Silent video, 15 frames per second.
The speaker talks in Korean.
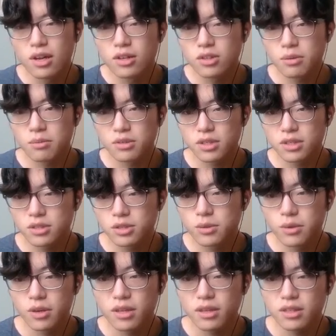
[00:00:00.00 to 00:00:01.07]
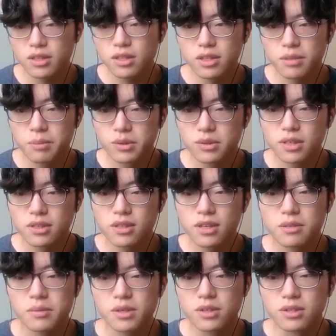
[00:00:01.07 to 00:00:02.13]
WHO의 이 리포트에
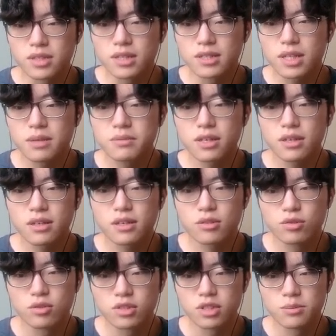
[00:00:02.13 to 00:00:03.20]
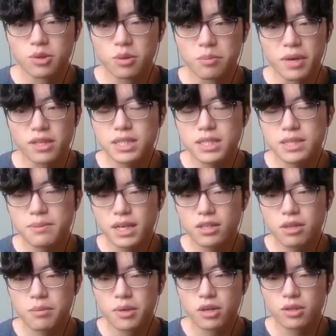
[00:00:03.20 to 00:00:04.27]
따르면 제3세기를 중심으로 매년
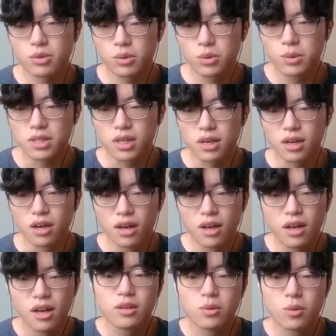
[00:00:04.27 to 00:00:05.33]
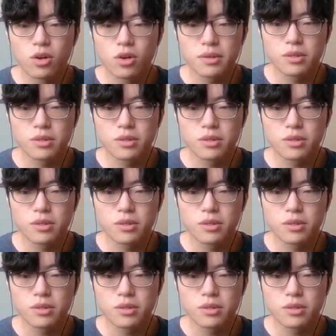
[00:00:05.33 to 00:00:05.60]
2만여 명의 노동자가 농업에